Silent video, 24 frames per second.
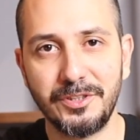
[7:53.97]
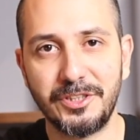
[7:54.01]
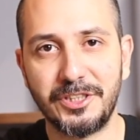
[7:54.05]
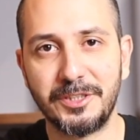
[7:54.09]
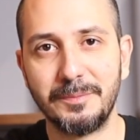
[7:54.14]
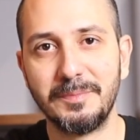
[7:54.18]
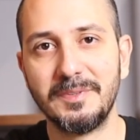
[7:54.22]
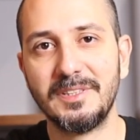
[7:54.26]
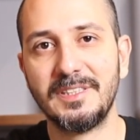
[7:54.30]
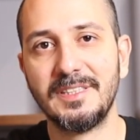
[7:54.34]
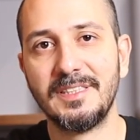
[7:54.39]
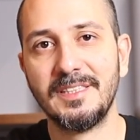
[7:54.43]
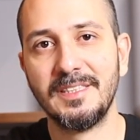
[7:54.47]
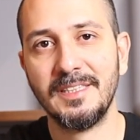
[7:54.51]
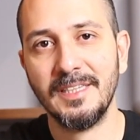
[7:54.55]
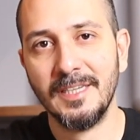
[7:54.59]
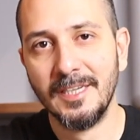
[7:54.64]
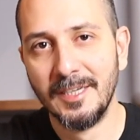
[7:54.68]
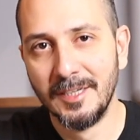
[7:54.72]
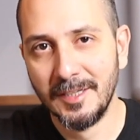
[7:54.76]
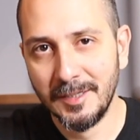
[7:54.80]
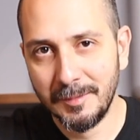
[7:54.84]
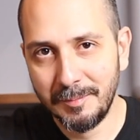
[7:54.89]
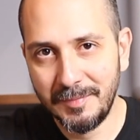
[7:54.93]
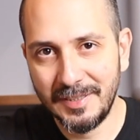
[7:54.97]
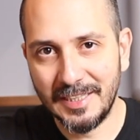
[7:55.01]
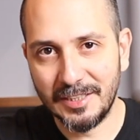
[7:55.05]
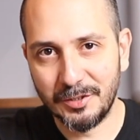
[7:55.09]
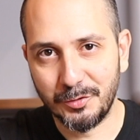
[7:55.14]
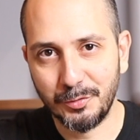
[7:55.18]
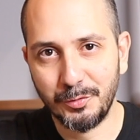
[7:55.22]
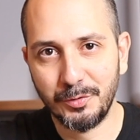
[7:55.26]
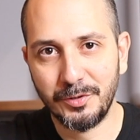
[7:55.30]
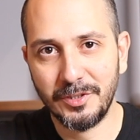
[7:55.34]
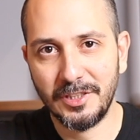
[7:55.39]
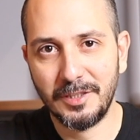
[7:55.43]
Şimdi biraz
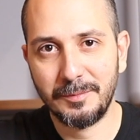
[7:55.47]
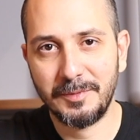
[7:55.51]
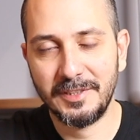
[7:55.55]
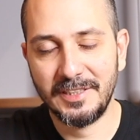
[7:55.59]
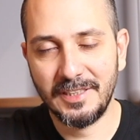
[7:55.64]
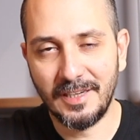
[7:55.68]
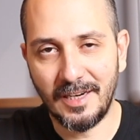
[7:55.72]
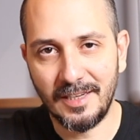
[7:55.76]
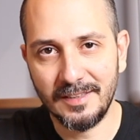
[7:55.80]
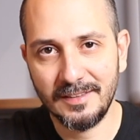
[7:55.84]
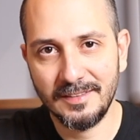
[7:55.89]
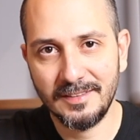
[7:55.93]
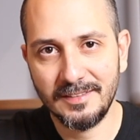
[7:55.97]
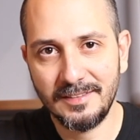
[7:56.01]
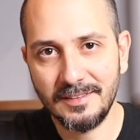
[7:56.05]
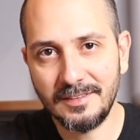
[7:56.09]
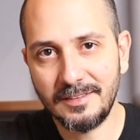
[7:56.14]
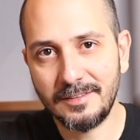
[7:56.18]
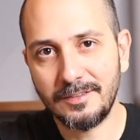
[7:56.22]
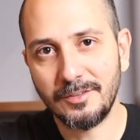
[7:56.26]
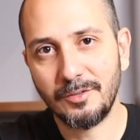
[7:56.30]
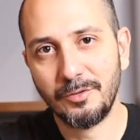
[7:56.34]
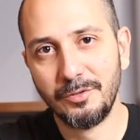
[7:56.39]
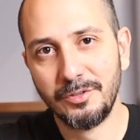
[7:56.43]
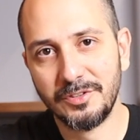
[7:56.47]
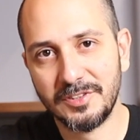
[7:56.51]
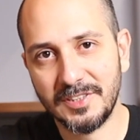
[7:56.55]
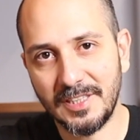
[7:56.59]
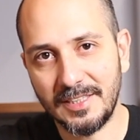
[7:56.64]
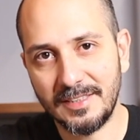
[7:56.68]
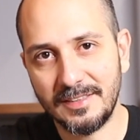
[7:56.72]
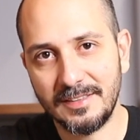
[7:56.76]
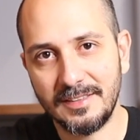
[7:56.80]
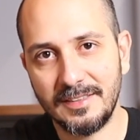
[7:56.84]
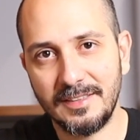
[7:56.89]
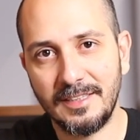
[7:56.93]
uygulamayı anladık. O
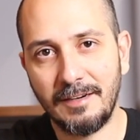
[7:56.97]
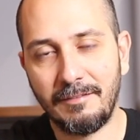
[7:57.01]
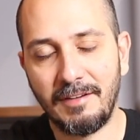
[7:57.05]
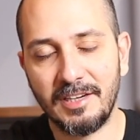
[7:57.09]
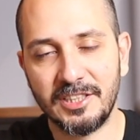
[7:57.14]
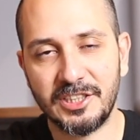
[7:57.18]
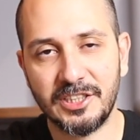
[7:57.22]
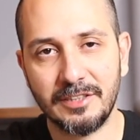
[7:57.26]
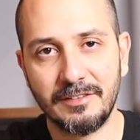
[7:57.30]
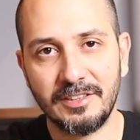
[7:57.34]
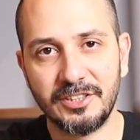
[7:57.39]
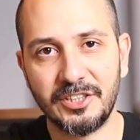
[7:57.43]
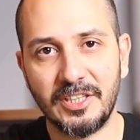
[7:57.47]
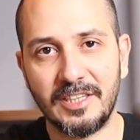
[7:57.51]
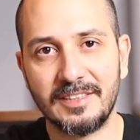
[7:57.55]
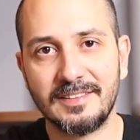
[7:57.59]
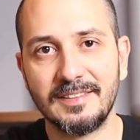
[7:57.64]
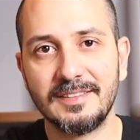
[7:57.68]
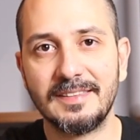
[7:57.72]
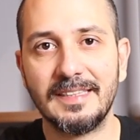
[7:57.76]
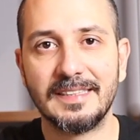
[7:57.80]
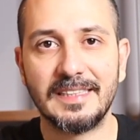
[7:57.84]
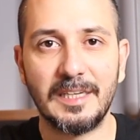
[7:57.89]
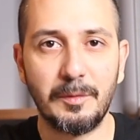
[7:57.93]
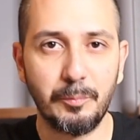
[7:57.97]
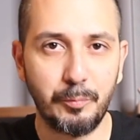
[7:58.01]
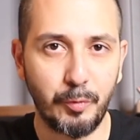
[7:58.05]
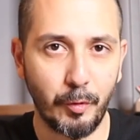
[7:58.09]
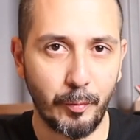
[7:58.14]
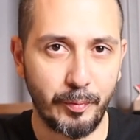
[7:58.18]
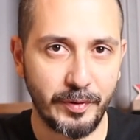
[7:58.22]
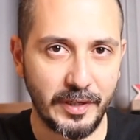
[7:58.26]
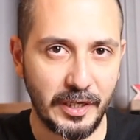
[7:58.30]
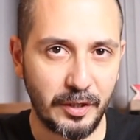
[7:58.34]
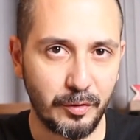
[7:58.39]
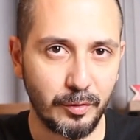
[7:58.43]
yüzden yavaş yavaş artık neden
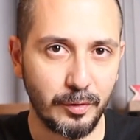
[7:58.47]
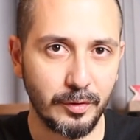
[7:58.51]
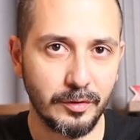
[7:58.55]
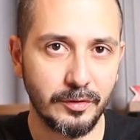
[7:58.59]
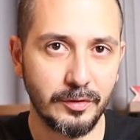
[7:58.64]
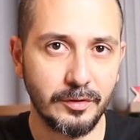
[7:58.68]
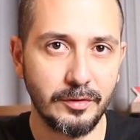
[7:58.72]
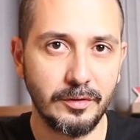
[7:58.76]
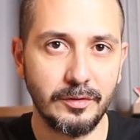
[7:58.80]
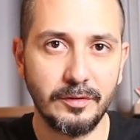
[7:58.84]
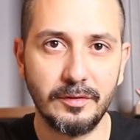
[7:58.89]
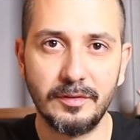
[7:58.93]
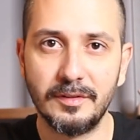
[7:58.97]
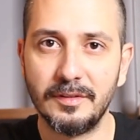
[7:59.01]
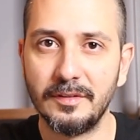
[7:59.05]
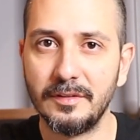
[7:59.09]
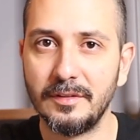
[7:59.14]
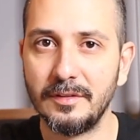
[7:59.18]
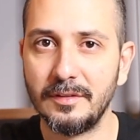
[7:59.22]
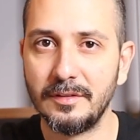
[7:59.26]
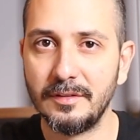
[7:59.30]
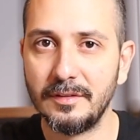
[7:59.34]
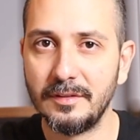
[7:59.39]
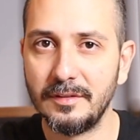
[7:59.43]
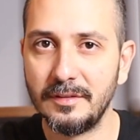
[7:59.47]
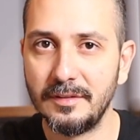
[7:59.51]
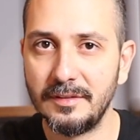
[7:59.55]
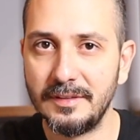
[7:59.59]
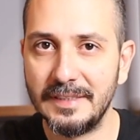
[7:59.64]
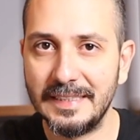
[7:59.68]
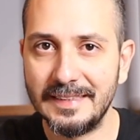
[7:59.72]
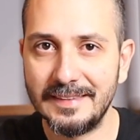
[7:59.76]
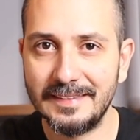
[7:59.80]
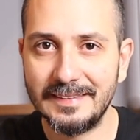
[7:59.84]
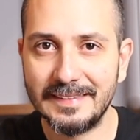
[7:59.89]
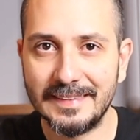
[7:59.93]
popüler oldu, e,
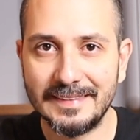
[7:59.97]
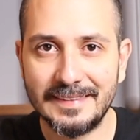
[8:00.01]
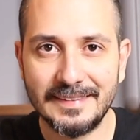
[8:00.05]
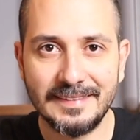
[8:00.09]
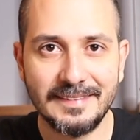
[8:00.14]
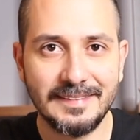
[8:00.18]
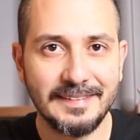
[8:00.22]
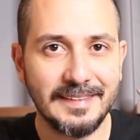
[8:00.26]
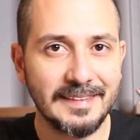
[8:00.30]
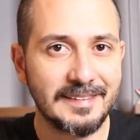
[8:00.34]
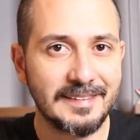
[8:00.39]
ne, ne, ne